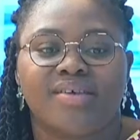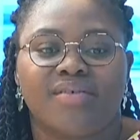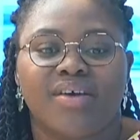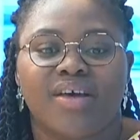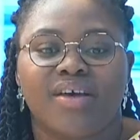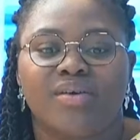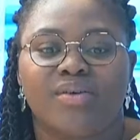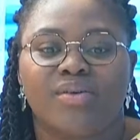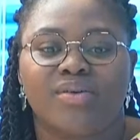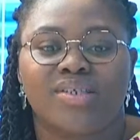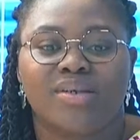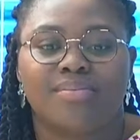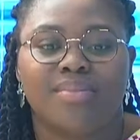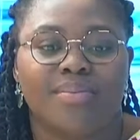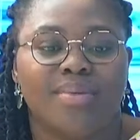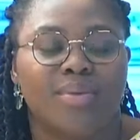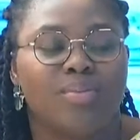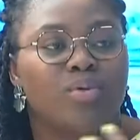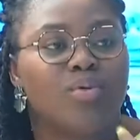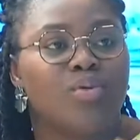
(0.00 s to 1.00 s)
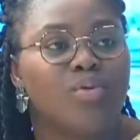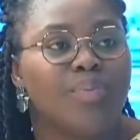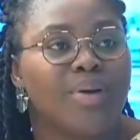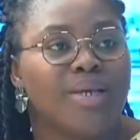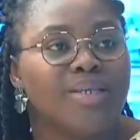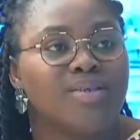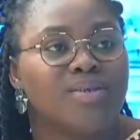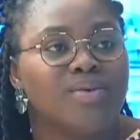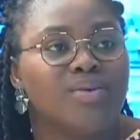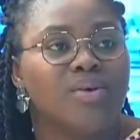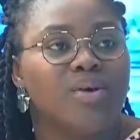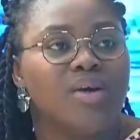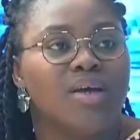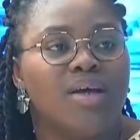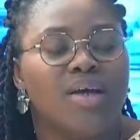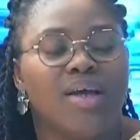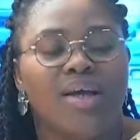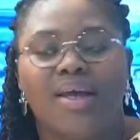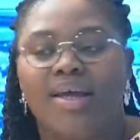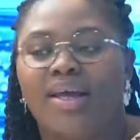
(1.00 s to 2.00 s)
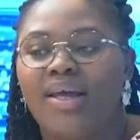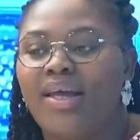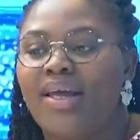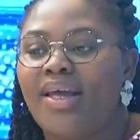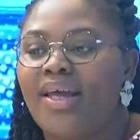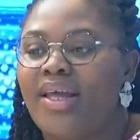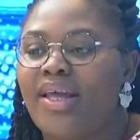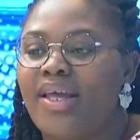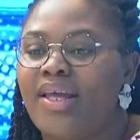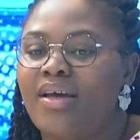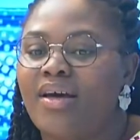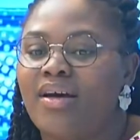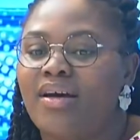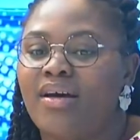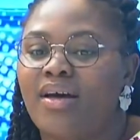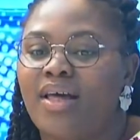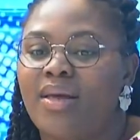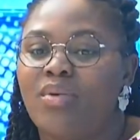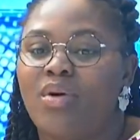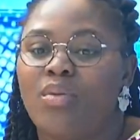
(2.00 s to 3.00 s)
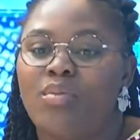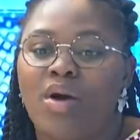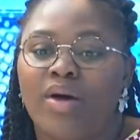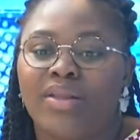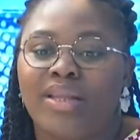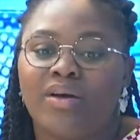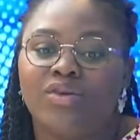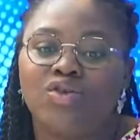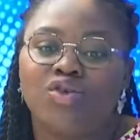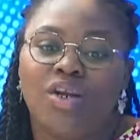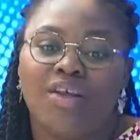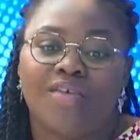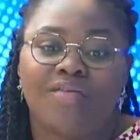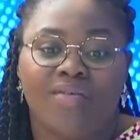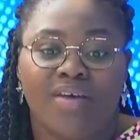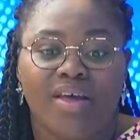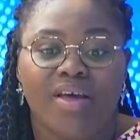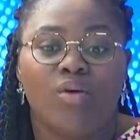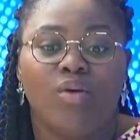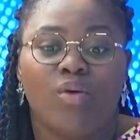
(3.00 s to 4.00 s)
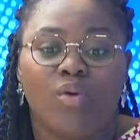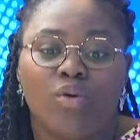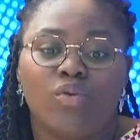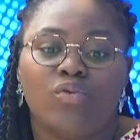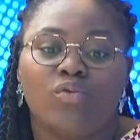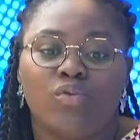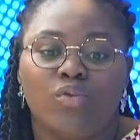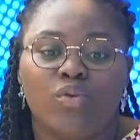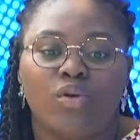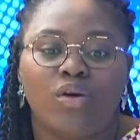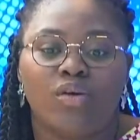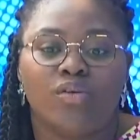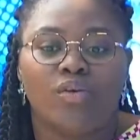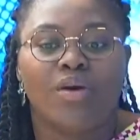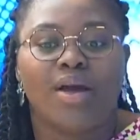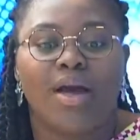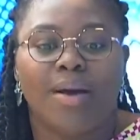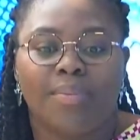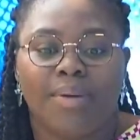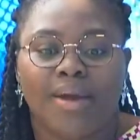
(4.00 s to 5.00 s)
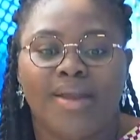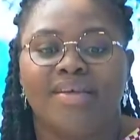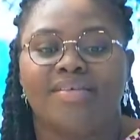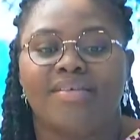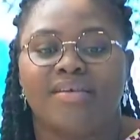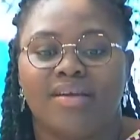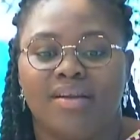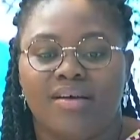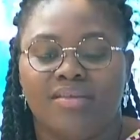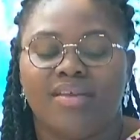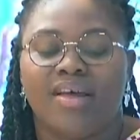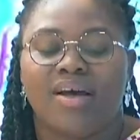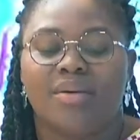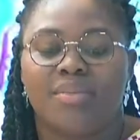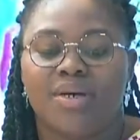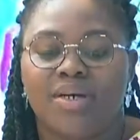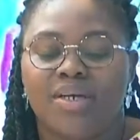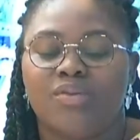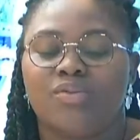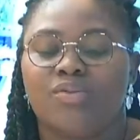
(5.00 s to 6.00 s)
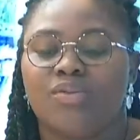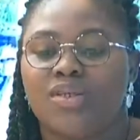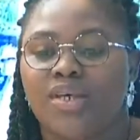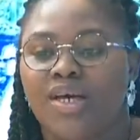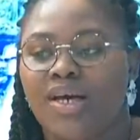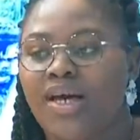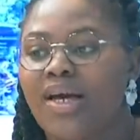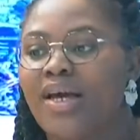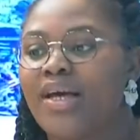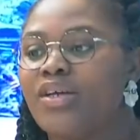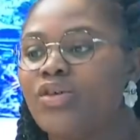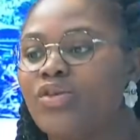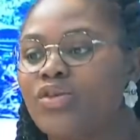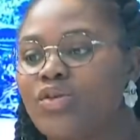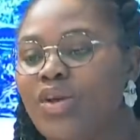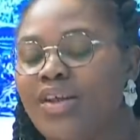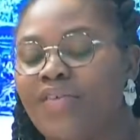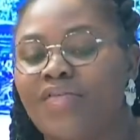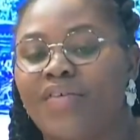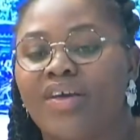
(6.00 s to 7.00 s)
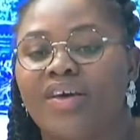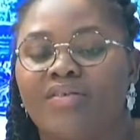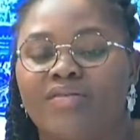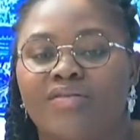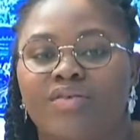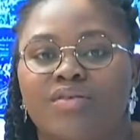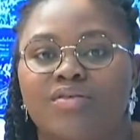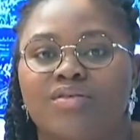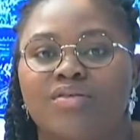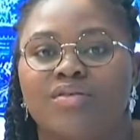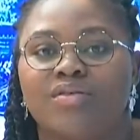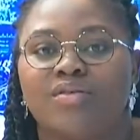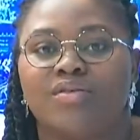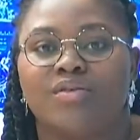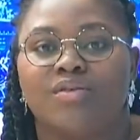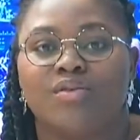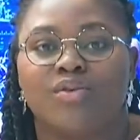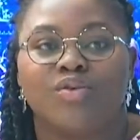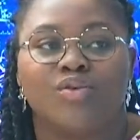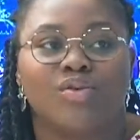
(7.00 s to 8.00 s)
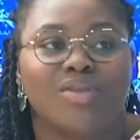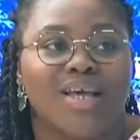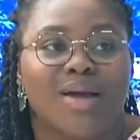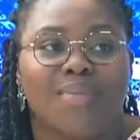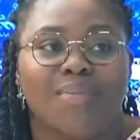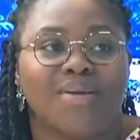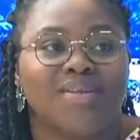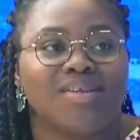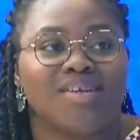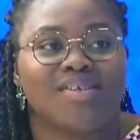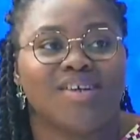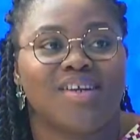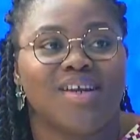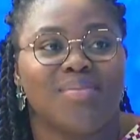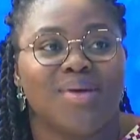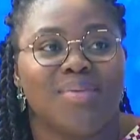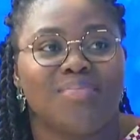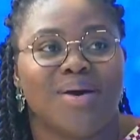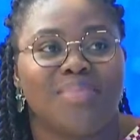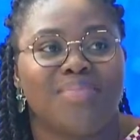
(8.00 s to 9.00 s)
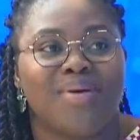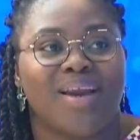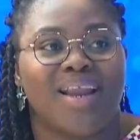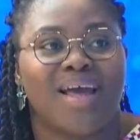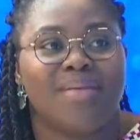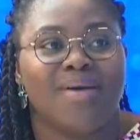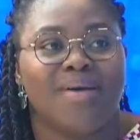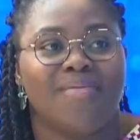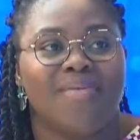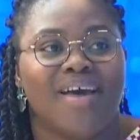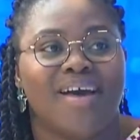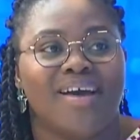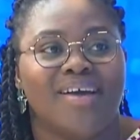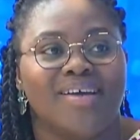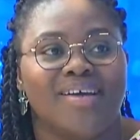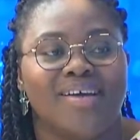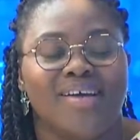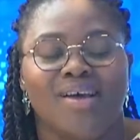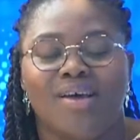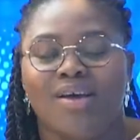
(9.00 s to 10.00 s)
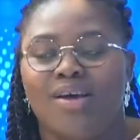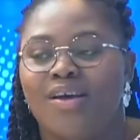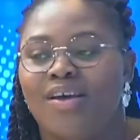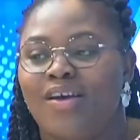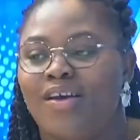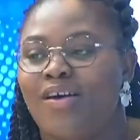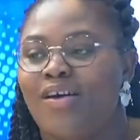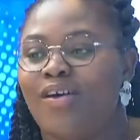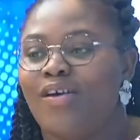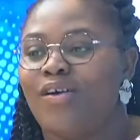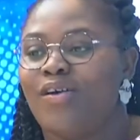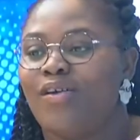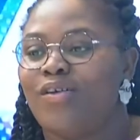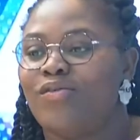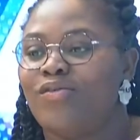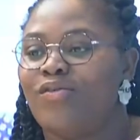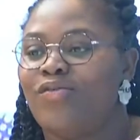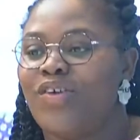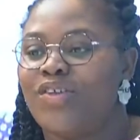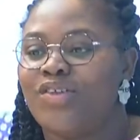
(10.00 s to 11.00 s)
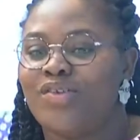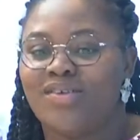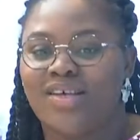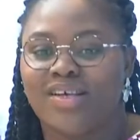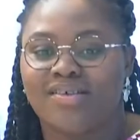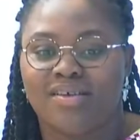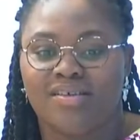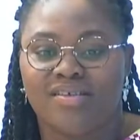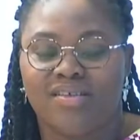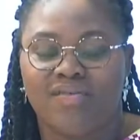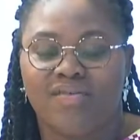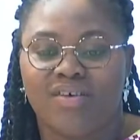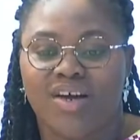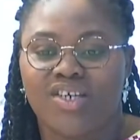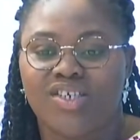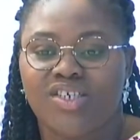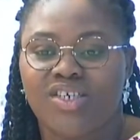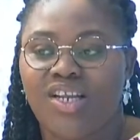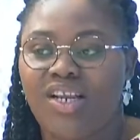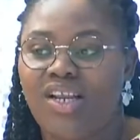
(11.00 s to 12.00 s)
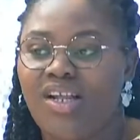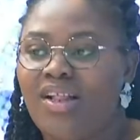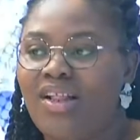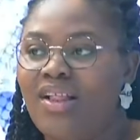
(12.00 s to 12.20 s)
vrai que ça m'a mis beaucoup de pression. Et, mon burn-out, je l'ai fait au retour, donc après l'enterrement et tout ça, je l'ai fait en France. Donc jusqu'à présent, j'en ai même pas parlé à ma mère. Euh, du fait de sa santé fragile.